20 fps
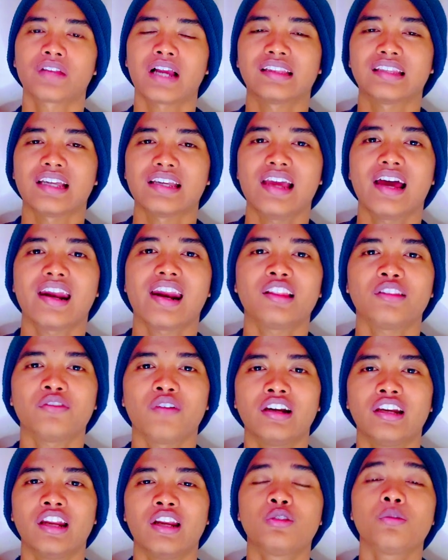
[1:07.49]
katanya Ratu
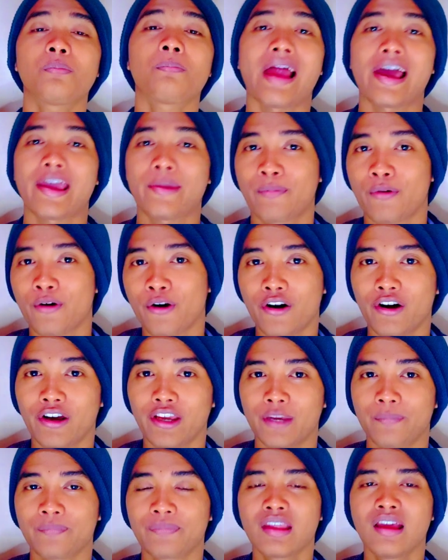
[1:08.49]
Adil itu
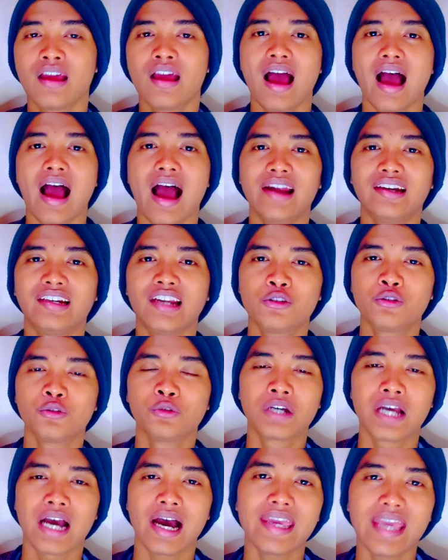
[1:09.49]
playboy ada
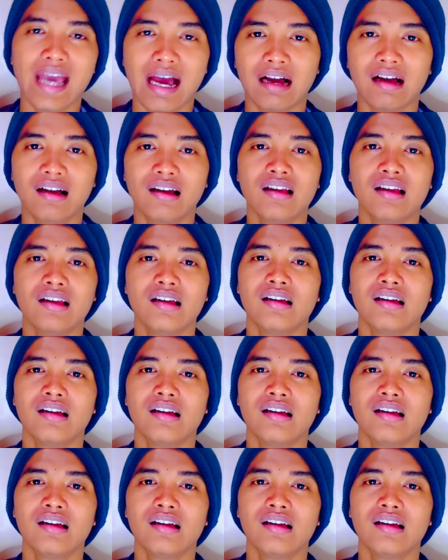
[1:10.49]
juga yang